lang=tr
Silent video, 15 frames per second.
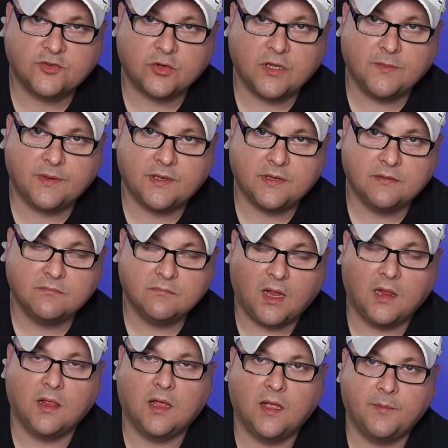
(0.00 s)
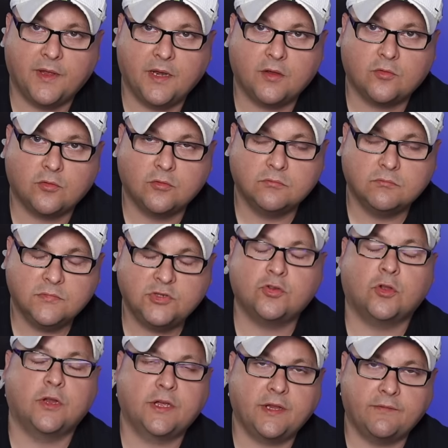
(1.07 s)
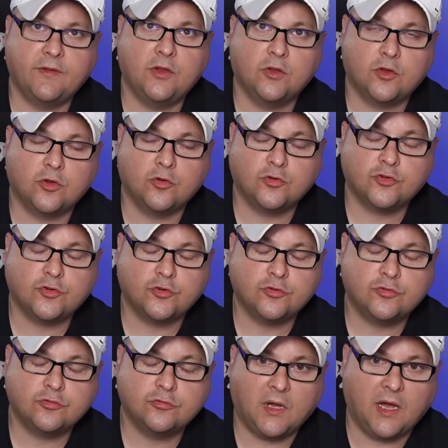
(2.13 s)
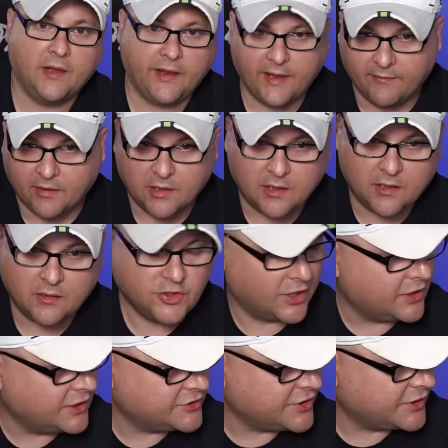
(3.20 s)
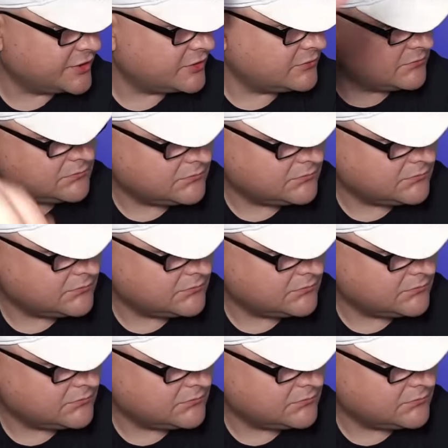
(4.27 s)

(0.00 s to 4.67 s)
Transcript: çok iyi bakın. Allah'a emanet olun. Bir sonraki videoda görüşürüz. Hadi eyvallah. Can kaçar.